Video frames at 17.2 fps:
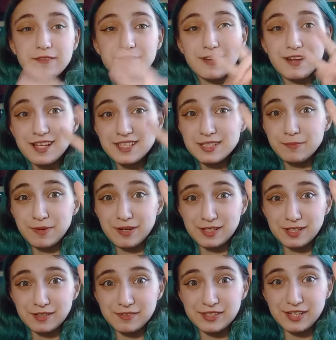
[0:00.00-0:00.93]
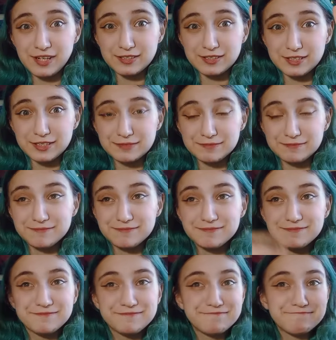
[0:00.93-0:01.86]
два раза болела ветрянкой.
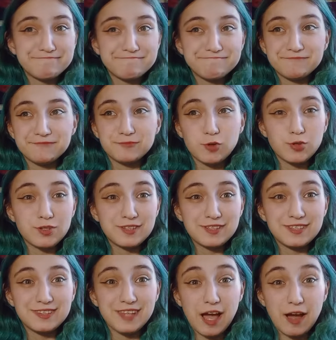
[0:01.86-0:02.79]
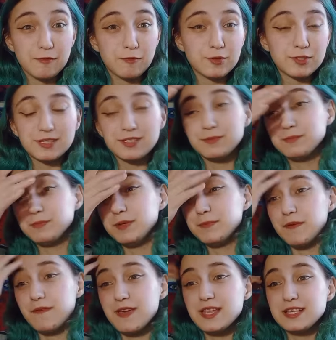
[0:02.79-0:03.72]
Вот, да, вот,
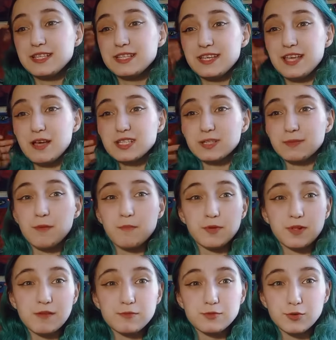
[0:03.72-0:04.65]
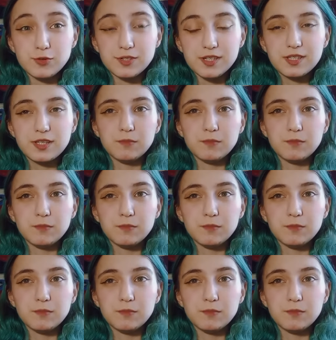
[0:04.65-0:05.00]
не поверите, я сама была в шоке.